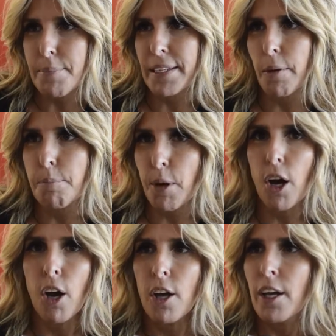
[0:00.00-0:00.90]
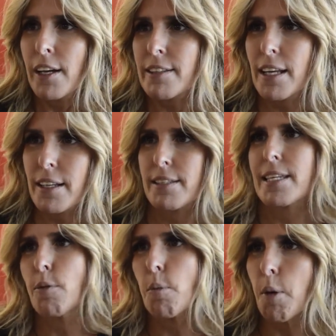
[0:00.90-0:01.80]
perché un po', eh,
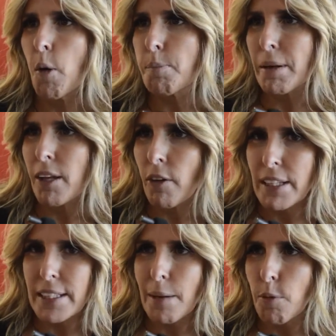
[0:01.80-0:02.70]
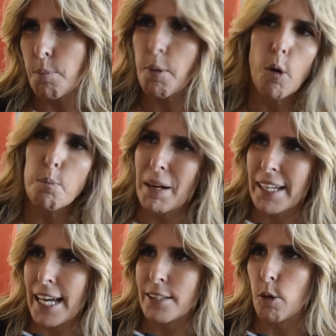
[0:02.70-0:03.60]
un po un pa- no, vendiamo un po' un
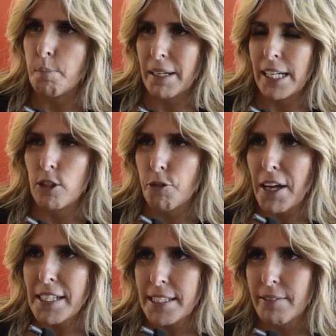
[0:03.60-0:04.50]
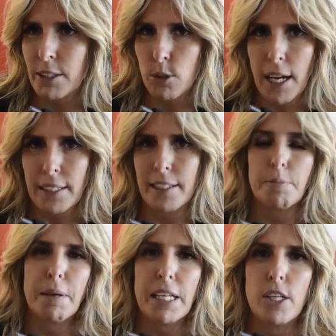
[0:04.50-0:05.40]
pacchetto, un pacchetto festival durante
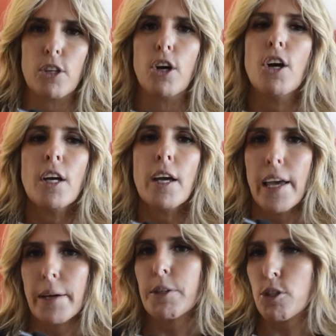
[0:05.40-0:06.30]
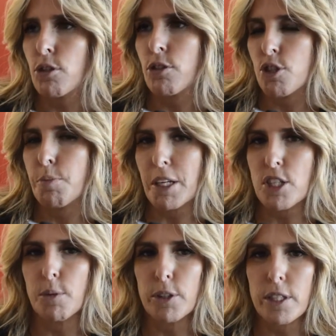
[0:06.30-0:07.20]
il periodo. E questo ci
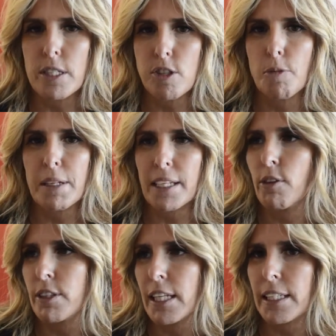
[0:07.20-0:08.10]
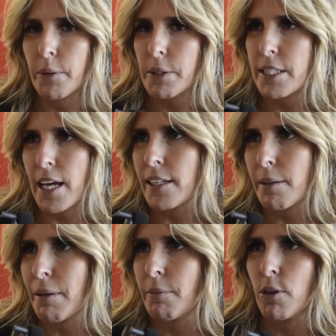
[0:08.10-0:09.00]
piace moltissimo perché vuol dire che in questo questi anni
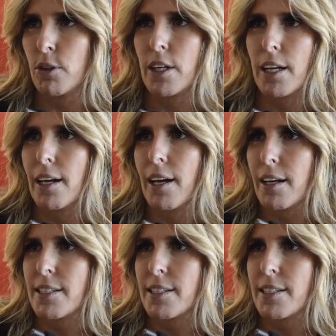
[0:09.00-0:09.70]
abbiamo allora